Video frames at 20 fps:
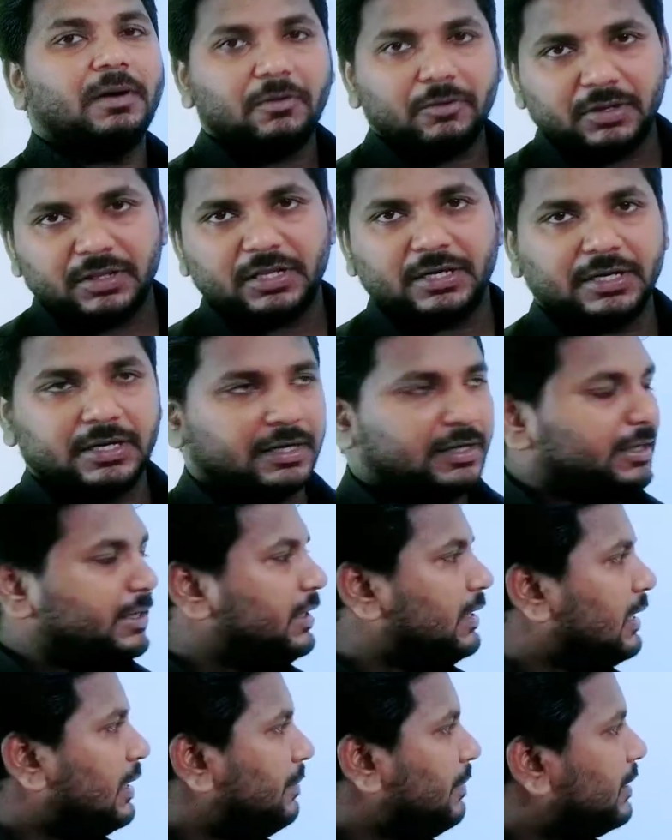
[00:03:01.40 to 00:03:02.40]
পাওনাদার ক্রেডিট
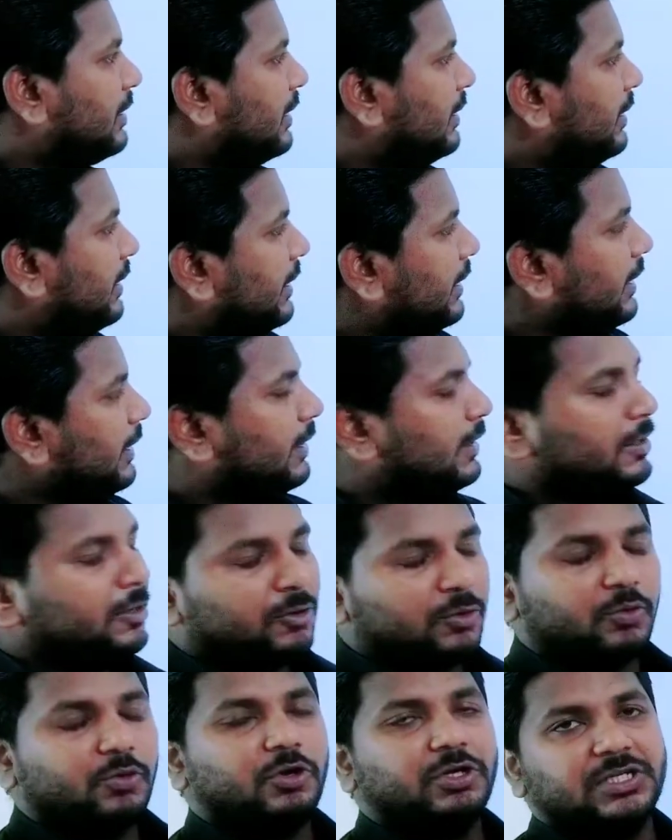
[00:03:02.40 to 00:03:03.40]
আমরা তাদেরকে
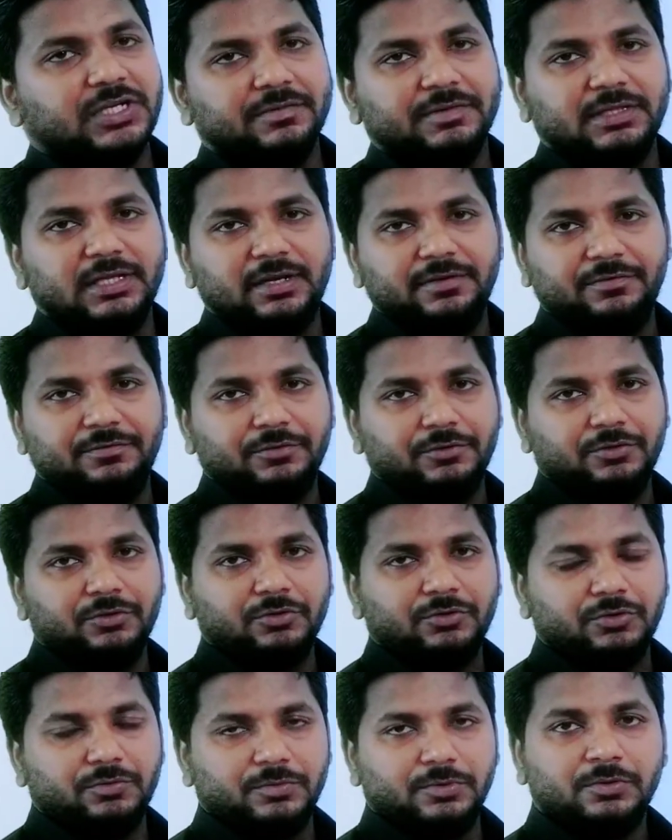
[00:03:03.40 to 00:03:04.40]
ক্রয় জাবেদা লিপিবদ্ধ
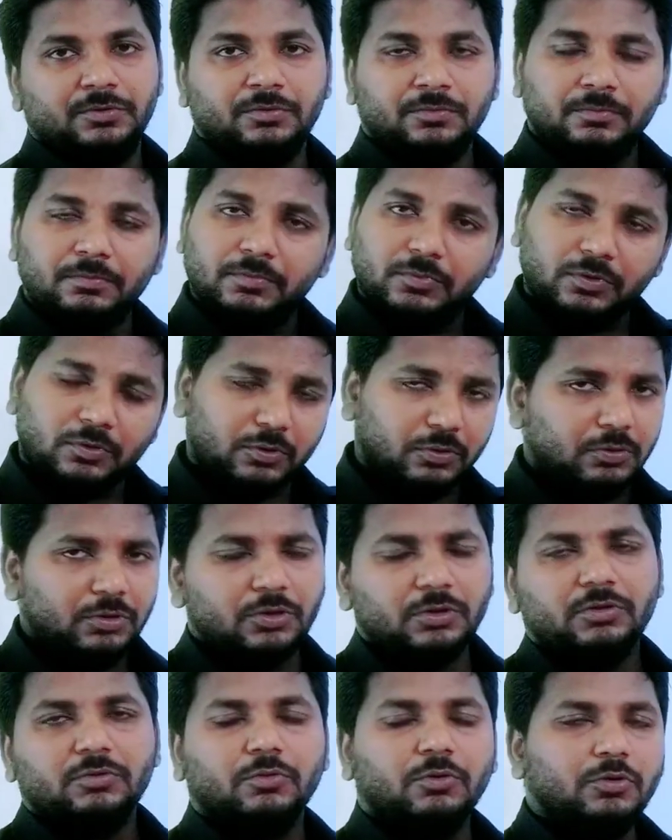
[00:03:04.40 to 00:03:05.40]
করব
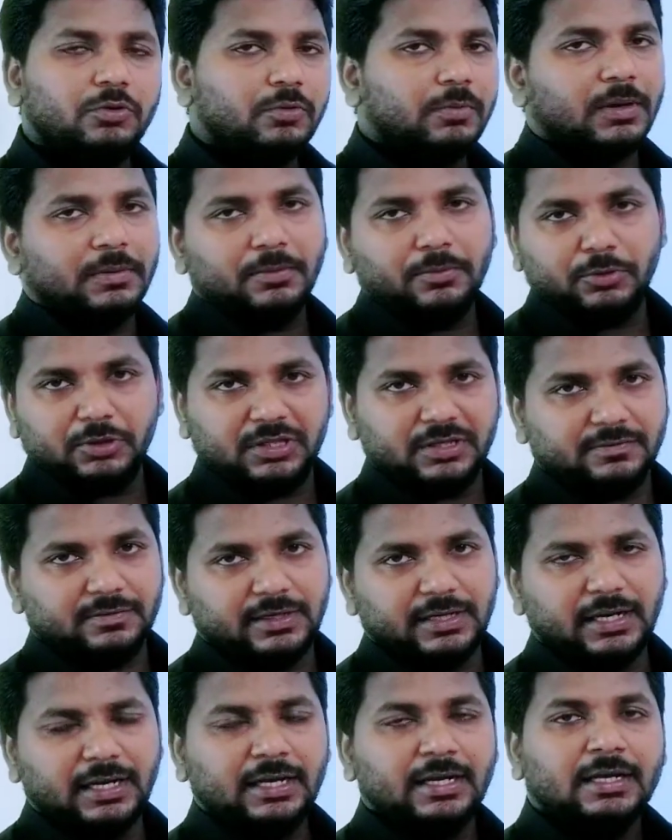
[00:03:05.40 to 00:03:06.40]
অন্য অন্যভাবে বলতে
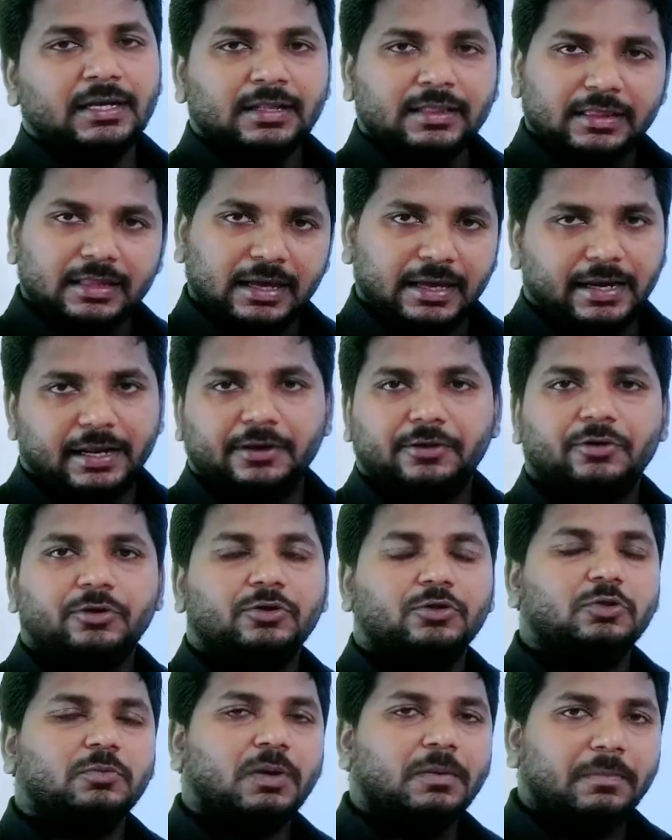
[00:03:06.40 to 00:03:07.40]
পারি ধারে
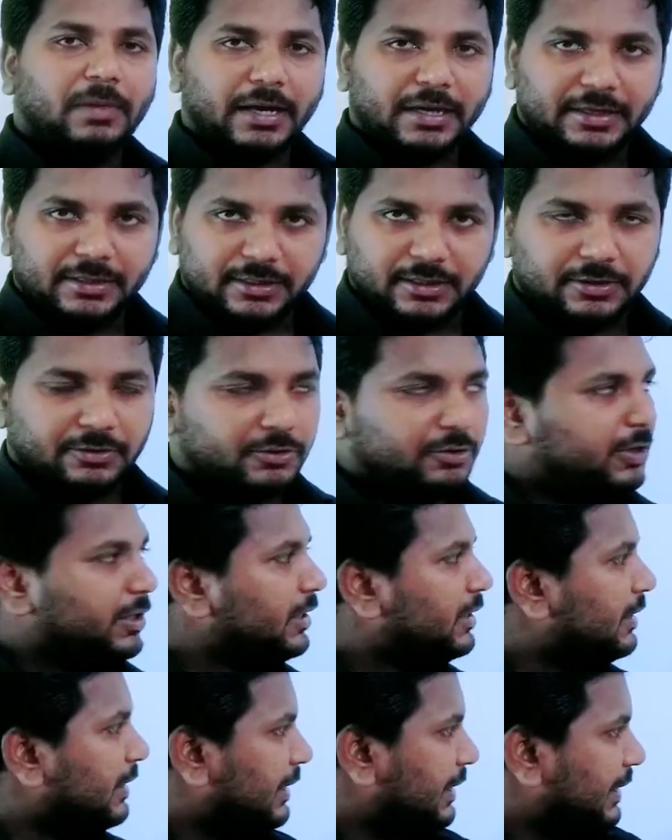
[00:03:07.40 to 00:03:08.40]
ক্রয় অথবা বাকিতে ক্রয়
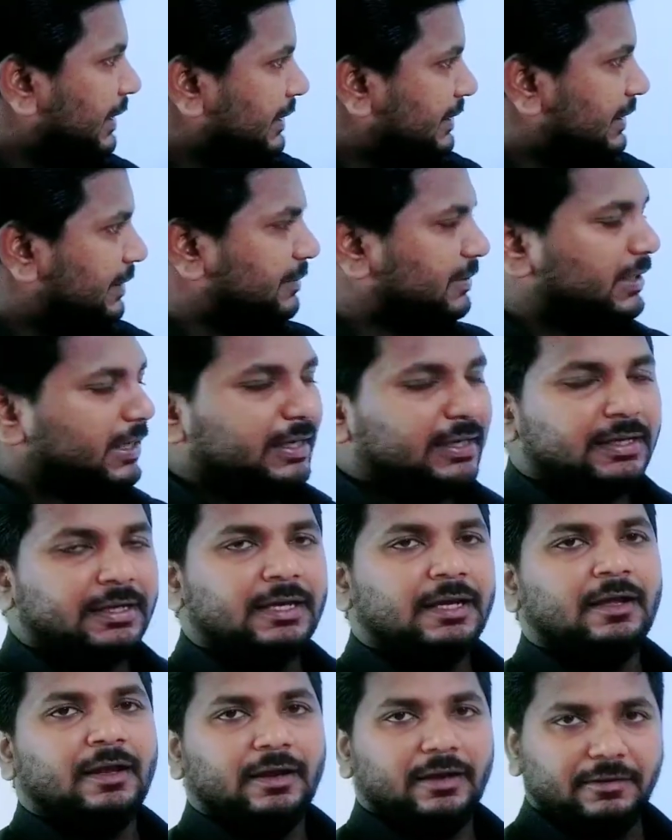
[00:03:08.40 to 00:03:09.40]
এই জাবেদায়
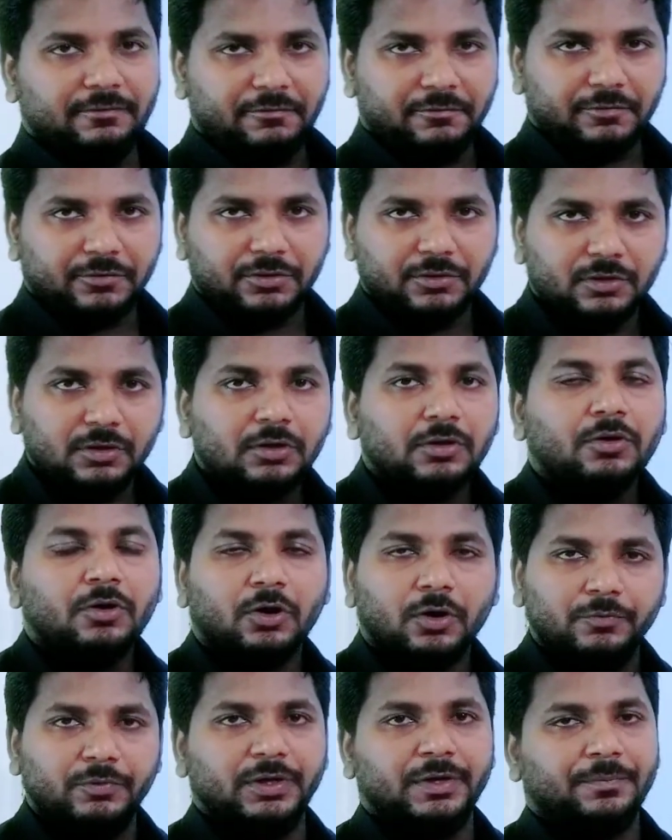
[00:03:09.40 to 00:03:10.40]
লিপিবদ্ধ
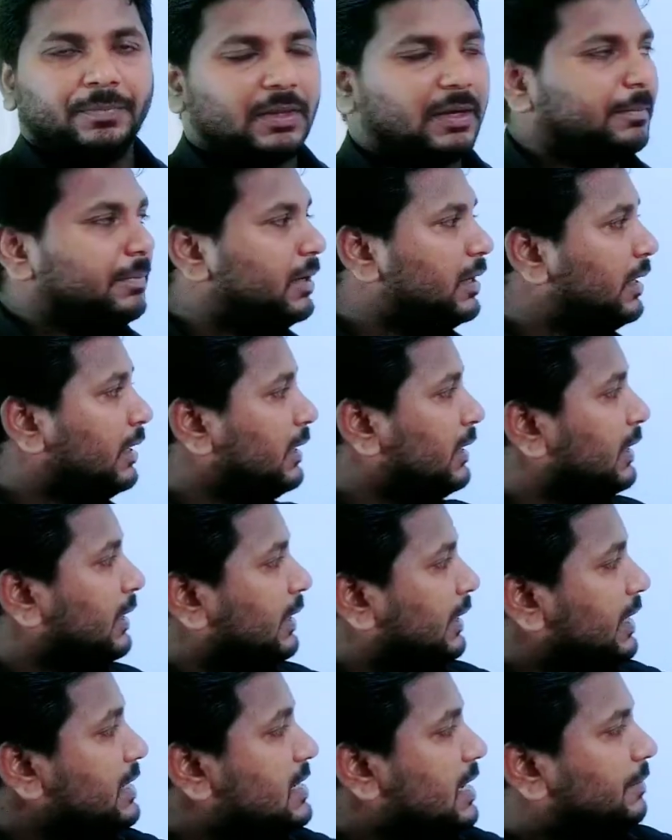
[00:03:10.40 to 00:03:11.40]
হবে আমরা
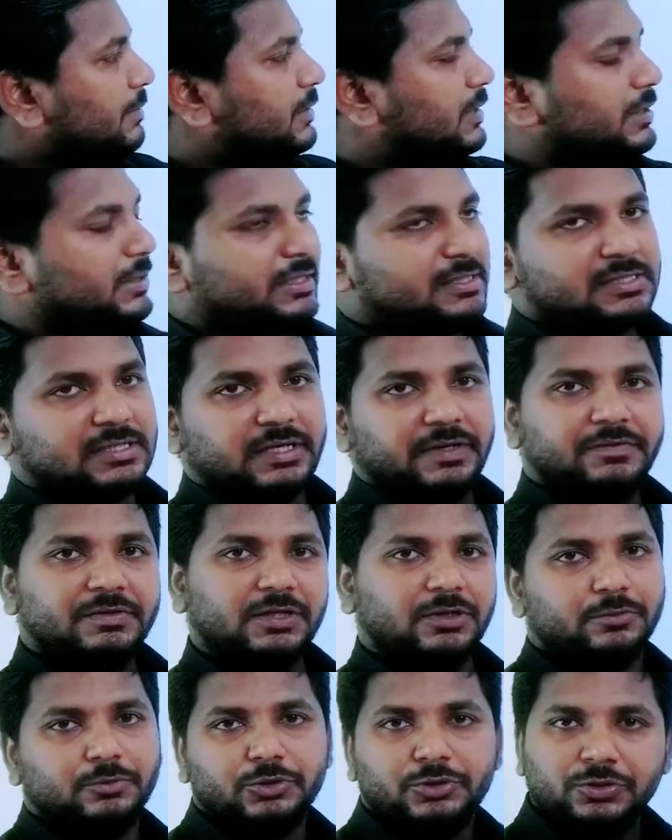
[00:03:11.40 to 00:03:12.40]
এই জাবেদার
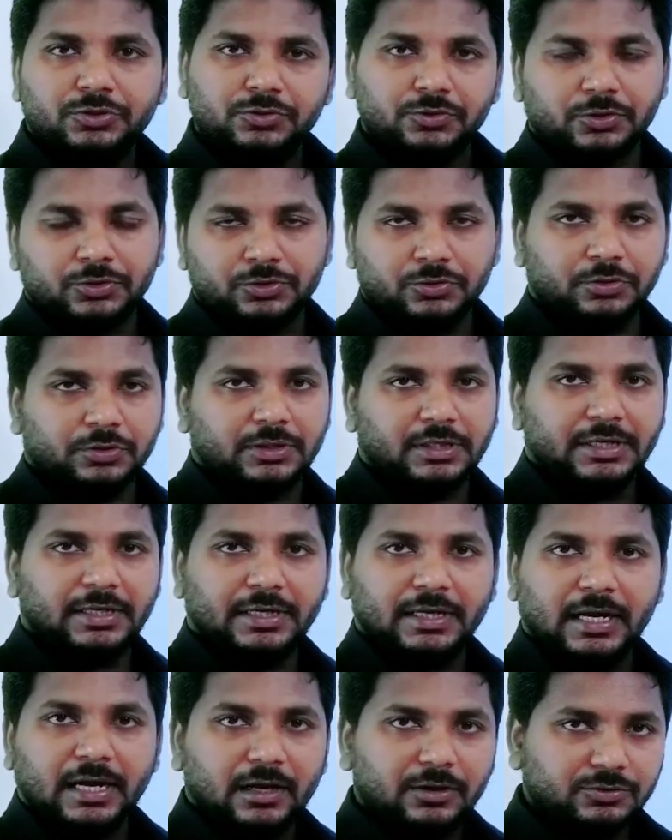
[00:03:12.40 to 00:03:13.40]
ডেসক্রিপশান অবশ্যই ষষ্ঠ
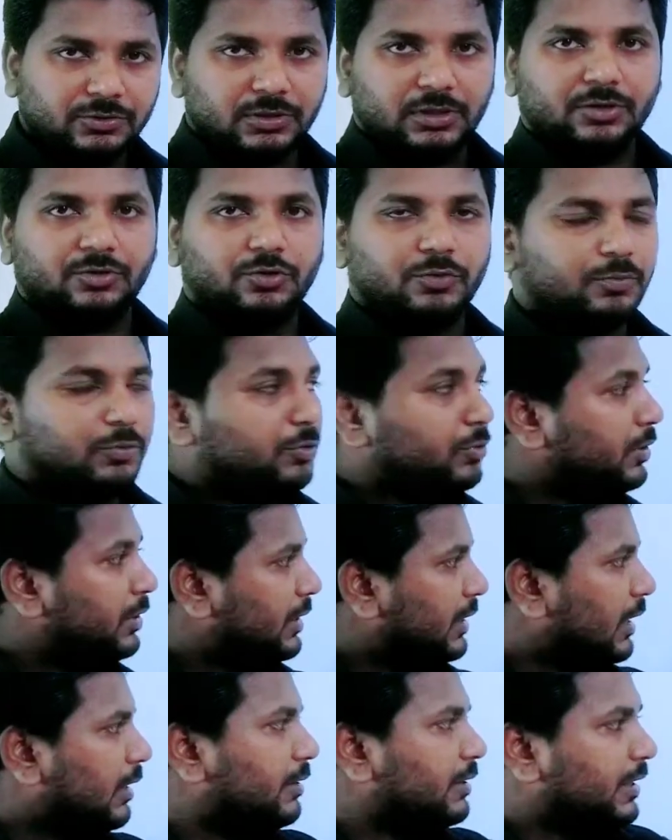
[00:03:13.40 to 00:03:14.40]
অধ্যায়ে আলোচনা করব
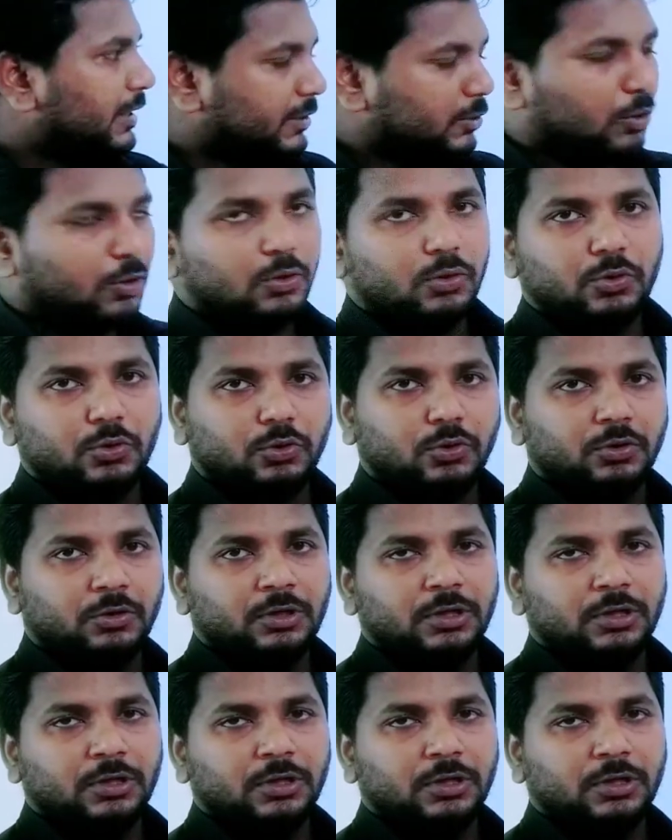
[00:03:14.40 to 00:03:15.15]
কারণ এটা একটা অঙ্ক